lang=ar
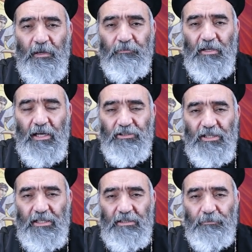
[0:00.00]

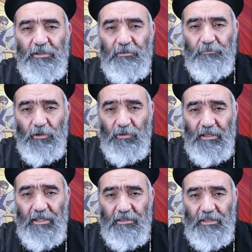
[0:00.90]
فعشان كده بي بيقول
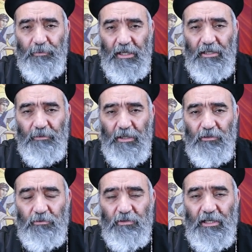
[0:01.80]
لنا الكتاب خلي
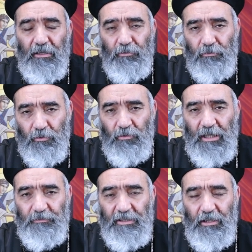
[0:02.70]
بالكم خل كل
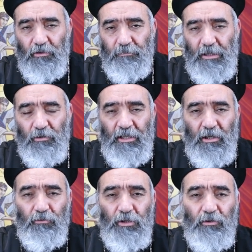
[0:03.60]
واحد فينا ياخد باله وانا
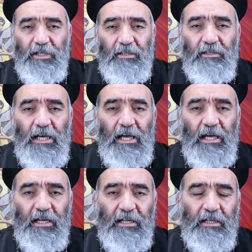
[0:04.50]
اقولكم يعني
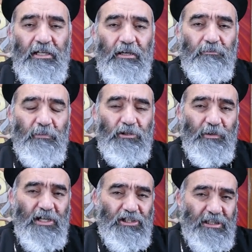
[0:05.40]
ان احنا ما
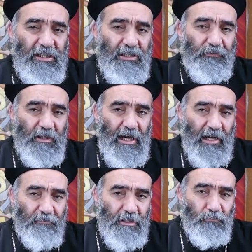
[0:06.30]
تبقاش ايدينا في
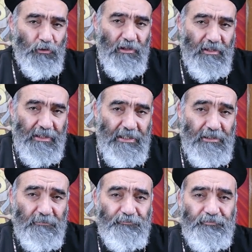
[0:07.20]
الاعمال
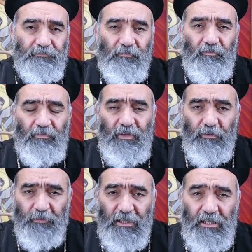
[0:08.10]
متراخيه
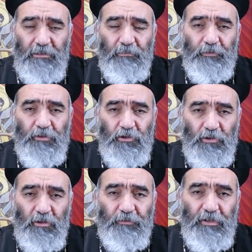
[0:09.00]
في الخدمه في
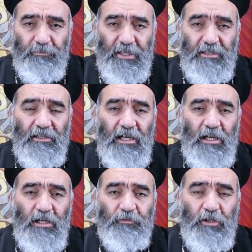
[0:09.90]
الشغل في البيت
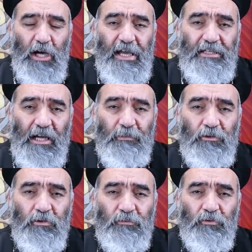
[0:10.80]
في اي عمل
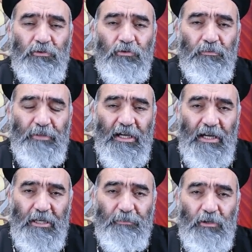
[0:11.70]
نقومه نقوم بيه
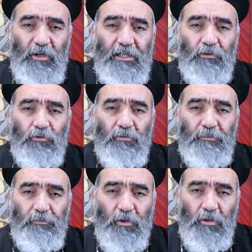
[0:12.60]
على اكمل وجه ونقوم
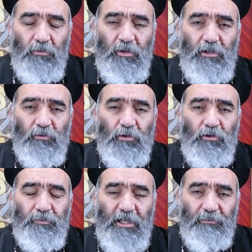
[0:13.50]
بيه بقوه
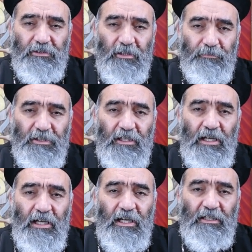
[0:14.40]
ونطلب نعمه ربنا
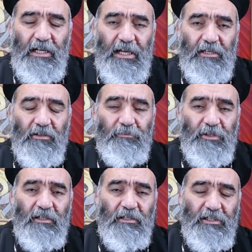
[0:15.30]
ان الحاجه
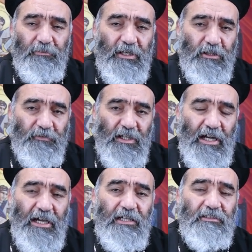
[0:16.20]
ربنا يبارك فيها.
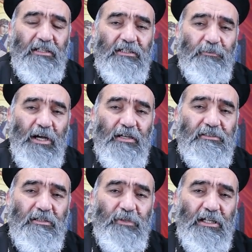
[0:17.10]
الحاجه الثالثه اللي
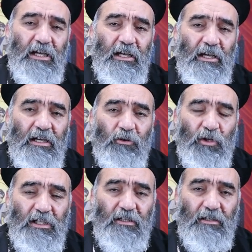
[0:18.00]
بيحذر منها
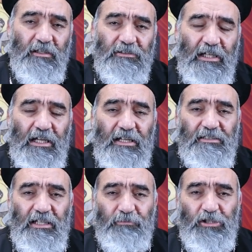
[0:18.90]
وللخاطئ
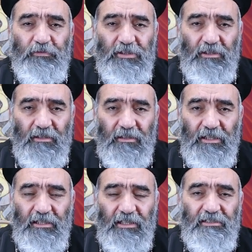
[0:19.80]
الذي يمشي في
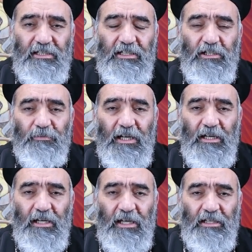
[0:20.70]
طريقين انسان
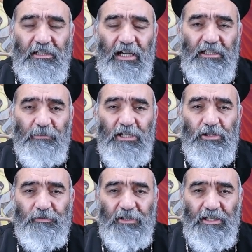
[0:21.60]
يبقى يعني
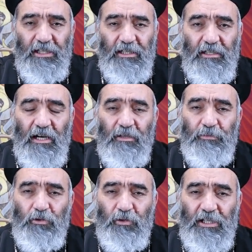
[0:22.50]
ماشي في طريقين اه بيروح